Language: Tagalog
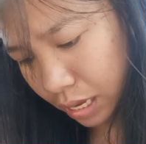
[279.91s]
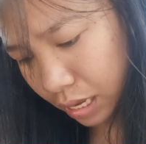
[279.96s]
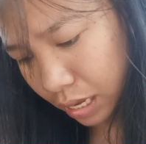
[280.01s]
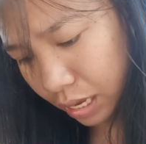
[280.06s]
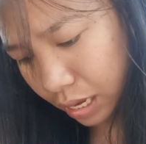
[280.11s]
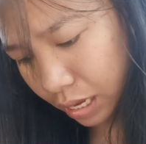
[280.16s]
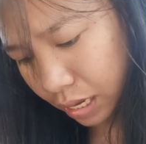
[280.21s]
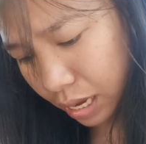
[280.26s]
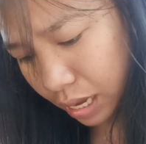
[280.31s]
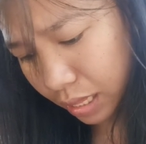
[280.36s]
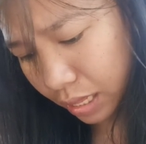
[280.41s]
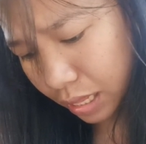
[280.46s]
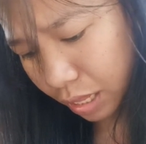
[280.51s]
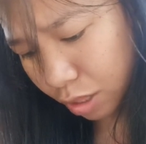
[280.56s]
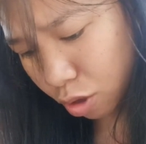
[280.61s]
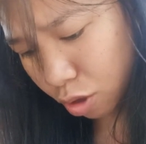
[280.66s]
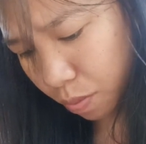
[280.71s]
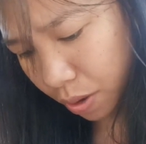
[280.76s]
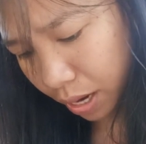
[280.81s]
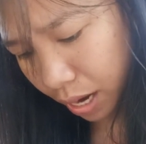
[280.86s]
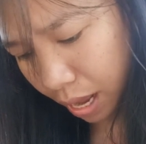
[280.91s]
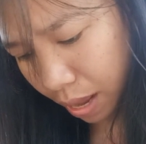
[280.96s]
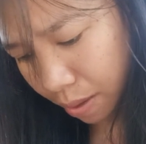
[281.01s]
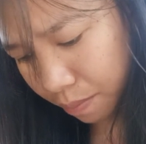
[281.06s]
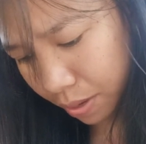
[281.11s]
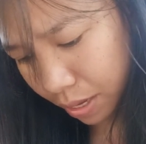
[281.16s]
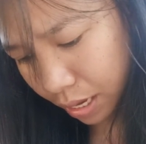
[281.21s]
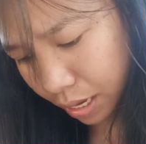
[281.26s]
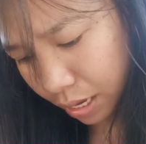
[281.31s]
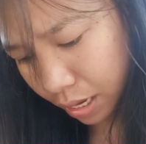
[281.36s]
Higit na
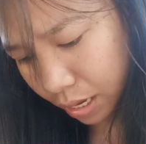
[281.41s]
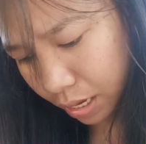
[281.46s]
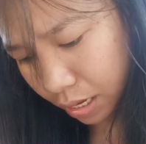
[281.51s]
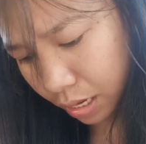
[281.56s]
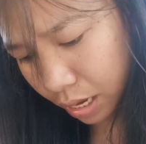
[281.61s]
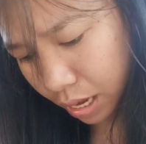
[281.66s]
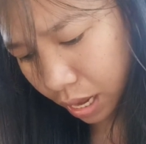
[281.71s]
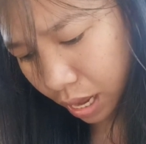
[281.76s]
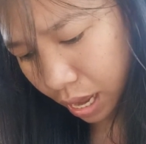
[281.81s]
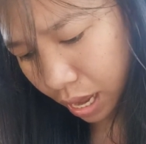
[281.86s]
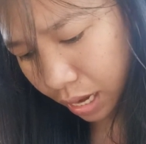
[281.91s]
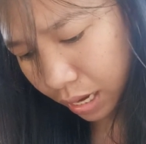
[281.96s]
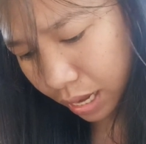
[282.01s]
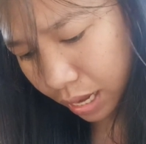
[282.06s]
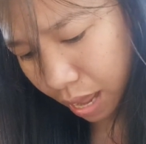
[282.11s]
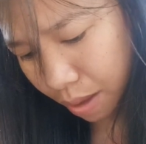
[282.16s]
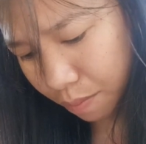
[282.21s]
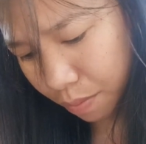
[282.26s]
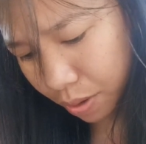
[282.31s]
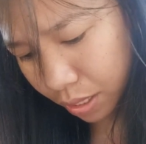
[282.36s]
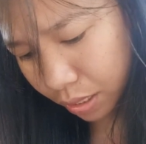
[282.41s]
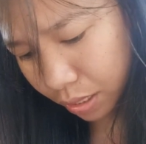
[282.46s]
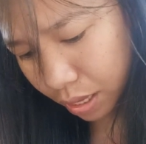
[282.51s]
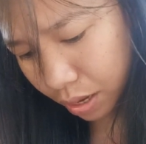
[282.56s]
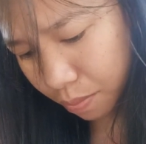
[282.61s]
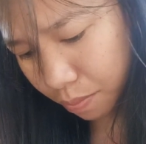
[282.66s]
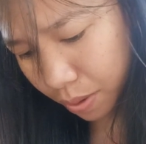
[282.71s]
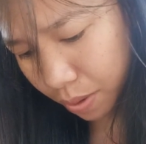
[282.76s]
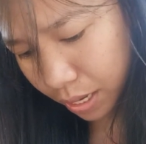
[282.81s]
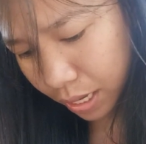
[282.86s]
dumarami ang gamit
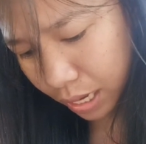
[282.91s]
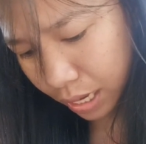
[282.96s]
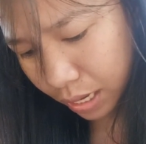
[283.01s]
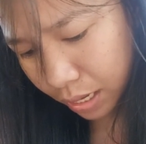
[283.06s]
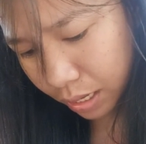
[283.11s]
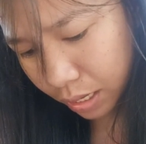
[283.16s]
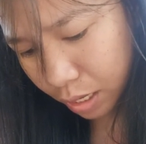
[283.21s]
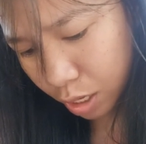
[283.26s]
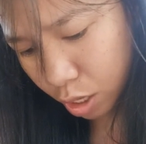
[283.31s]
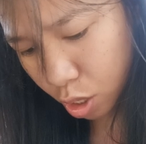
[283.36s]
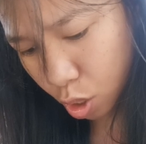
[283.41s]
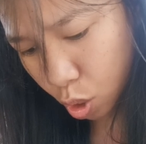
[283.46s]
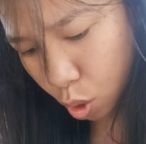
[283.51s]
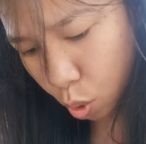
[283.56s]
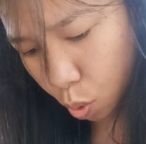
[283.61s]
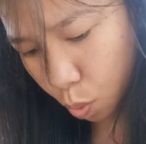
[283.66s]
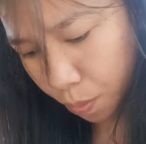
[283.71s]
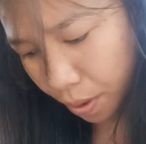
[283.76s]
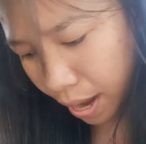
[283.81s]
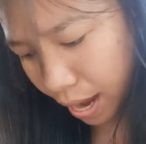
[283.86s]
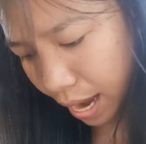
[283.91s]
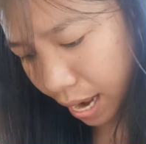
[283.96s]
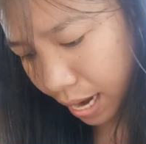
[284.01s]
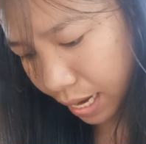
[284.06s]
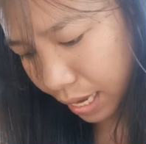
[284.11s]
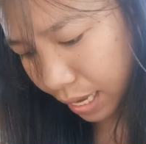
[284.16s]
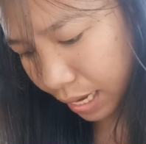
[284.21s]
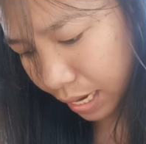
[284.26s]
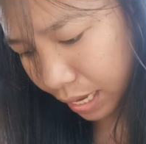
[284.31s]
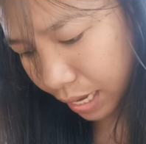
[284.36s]
ng maning
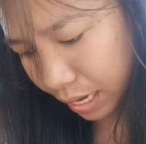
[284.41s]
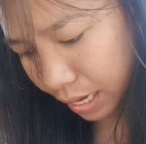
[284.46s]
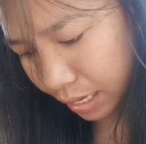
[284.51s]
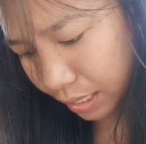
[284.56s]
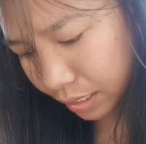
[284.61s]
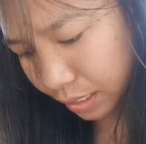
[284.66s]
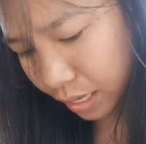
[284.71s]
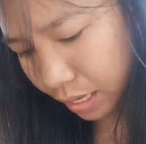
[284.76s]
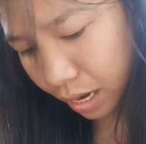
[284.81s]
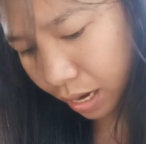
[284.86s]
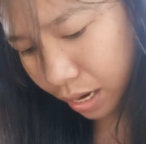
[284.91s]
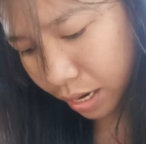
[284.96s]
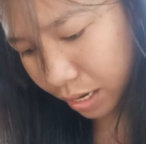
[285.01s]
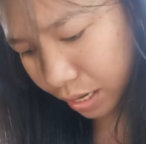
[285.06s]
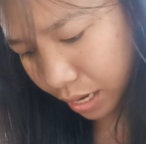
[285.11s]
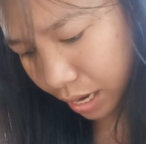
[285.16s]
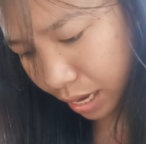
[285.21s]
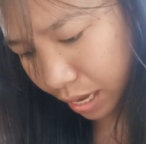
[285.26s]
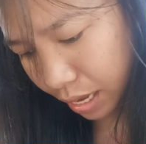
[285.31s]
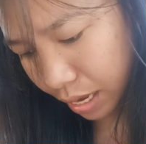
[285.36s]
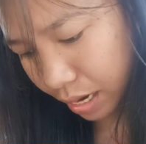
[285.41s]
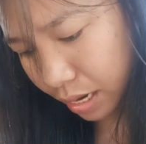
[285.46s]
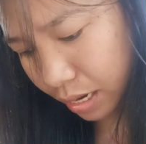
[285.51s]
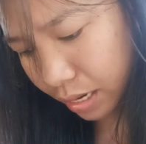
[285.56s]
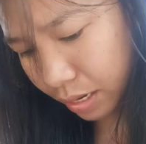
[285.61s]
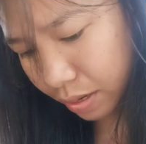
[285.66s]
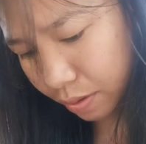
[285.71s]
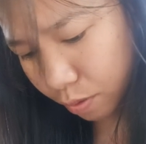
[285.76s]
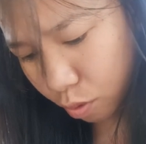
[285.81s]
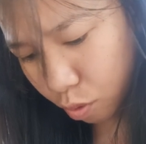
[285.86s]
humahalili sa karne.
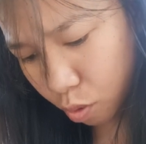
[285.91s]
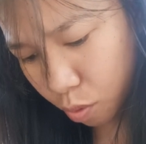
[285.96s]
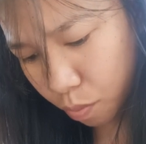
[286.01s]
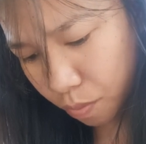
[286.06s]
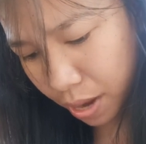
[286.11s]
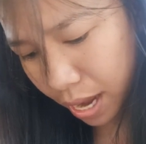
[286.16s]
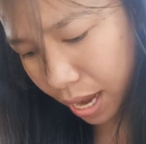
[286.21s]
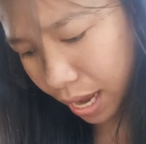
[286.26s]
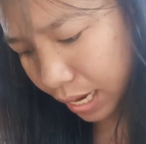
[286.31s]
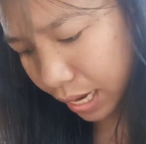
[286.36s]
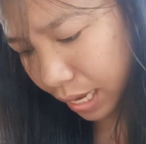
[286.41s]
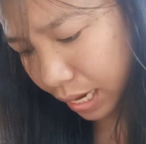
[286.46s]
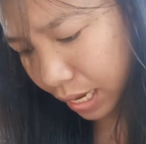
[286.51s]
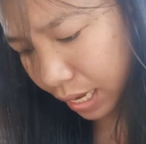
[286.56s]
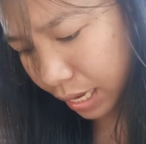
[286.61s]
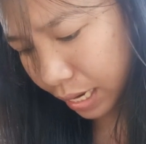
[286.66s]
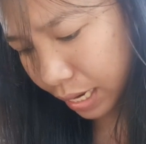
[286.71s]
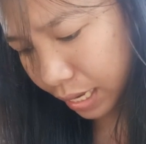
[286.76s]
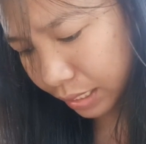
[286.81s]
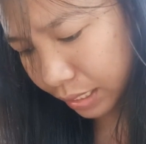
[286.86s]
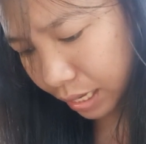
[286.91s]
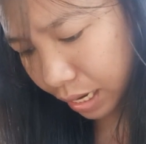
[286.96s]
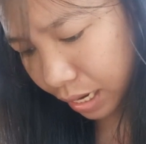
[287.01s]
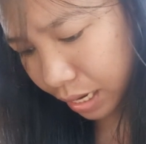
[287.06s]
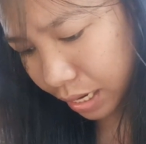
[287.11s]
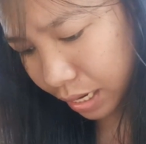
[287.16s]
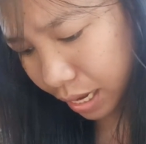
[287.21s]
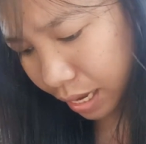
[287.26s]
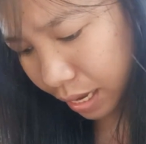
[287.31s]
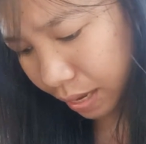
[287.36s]
Humahalili na sa
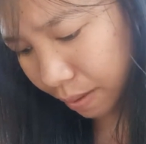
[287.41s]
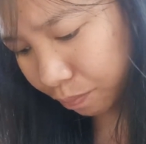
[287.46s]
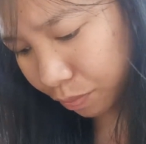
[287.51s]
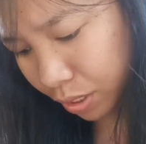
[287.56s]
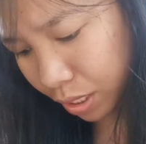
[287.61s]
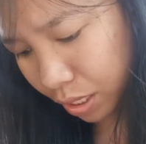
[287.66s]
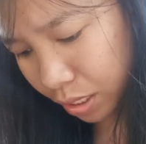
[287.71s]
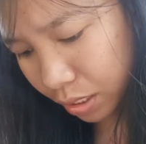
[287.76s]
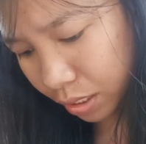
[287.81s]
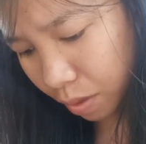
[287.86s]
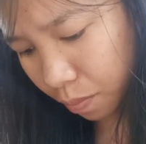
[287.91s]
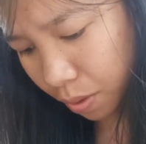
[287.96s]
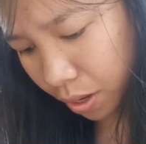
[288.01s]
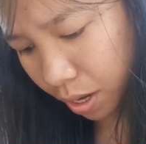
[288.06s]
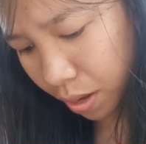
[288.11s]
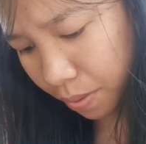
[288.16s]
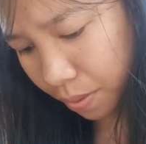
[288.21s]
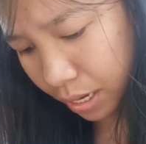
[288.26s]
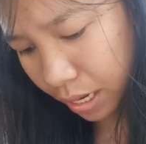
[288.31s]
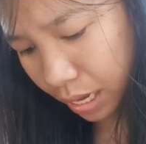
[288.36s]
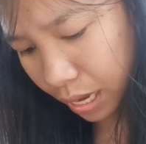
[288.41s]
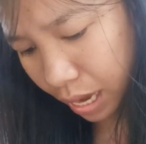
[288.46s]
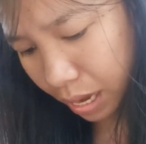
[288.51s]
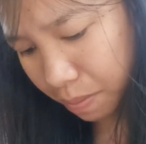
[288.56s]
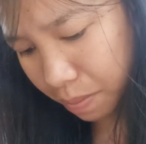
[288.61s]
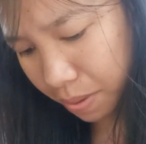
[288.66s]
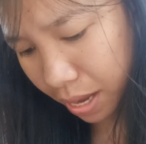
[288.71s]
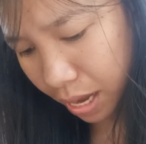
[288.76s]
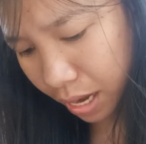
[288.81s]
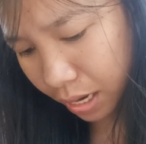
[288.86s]
karne. Sa mga mani ay
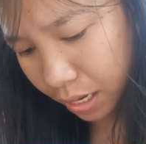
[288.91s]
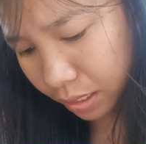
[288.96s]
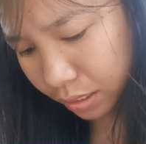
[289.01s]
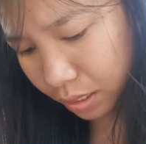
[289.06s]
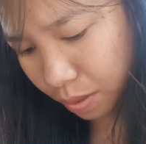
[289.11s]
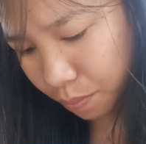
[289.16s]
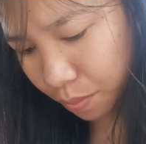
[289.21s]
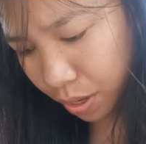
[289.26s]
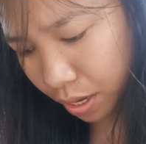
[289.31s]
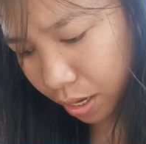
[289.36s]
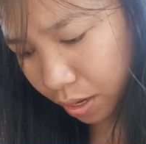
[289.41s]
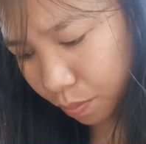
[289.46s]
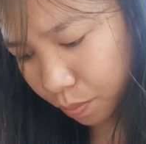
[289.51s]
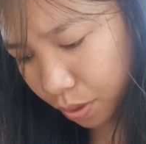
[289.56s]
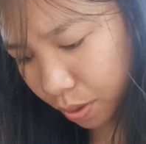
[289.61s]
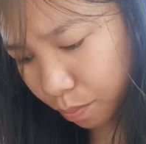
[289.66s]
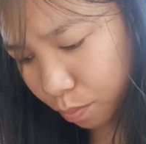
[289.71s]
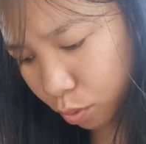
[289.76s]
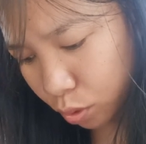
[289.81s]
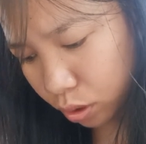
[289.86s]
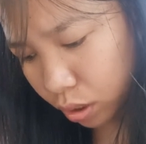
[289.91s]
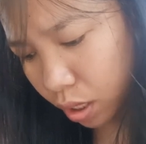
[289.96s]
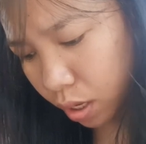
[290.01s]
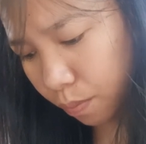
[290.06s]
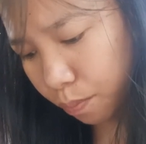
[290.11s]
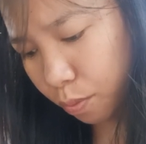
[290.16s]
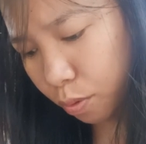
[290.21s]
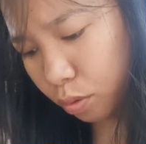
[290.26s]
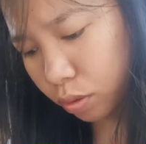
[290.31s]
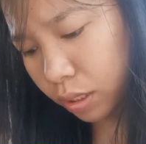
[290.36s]
maaaring samahan ng mga butil,
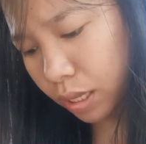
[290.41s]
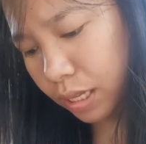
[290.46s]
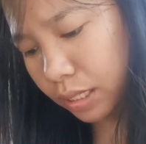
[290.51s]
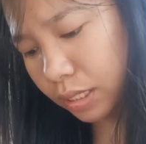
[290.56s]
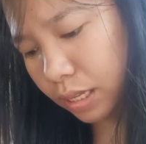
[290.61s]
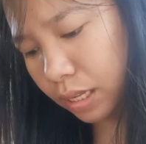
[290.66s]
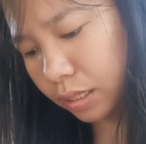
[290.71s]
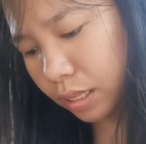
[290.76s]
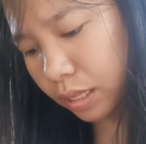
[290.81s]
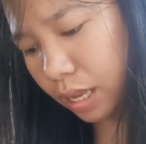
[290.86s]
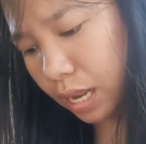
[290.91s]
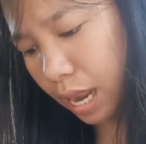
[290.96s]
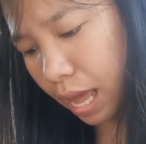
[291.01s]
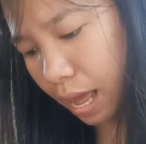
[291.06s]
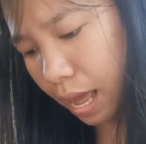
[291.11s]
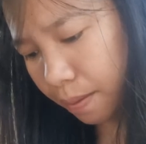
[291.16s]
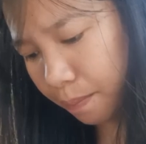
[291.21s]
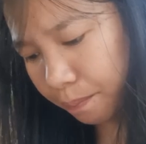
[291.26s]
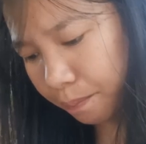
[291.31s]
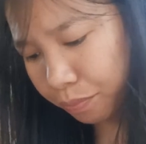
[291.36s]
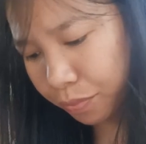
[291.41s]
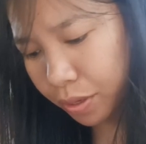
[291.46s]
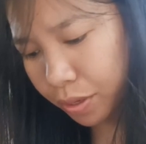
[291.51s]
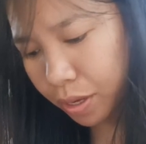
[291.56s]
prutas at ilang